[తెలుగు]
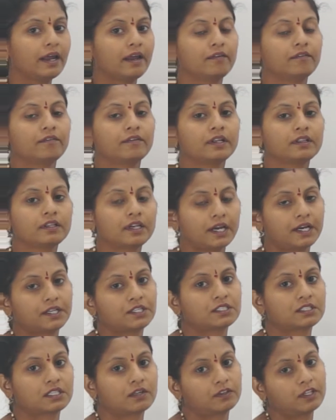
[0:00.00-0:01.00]
ఎవ్రీ త్రీ
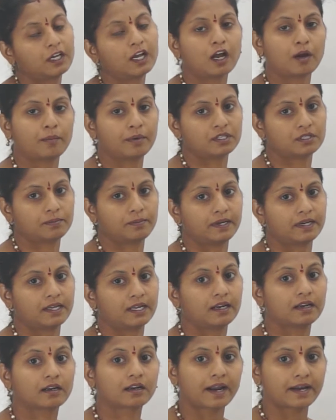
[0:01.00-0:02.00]
డిజిట్స్ తర్వాత కామర్స్
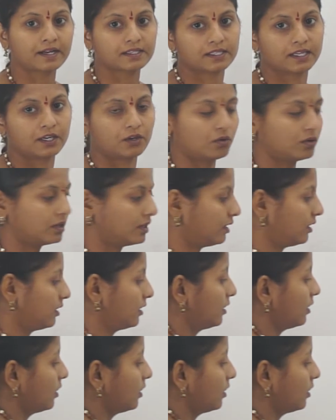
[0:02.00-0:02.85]
పెట్టాలి రైట్ సైడ్ నుండి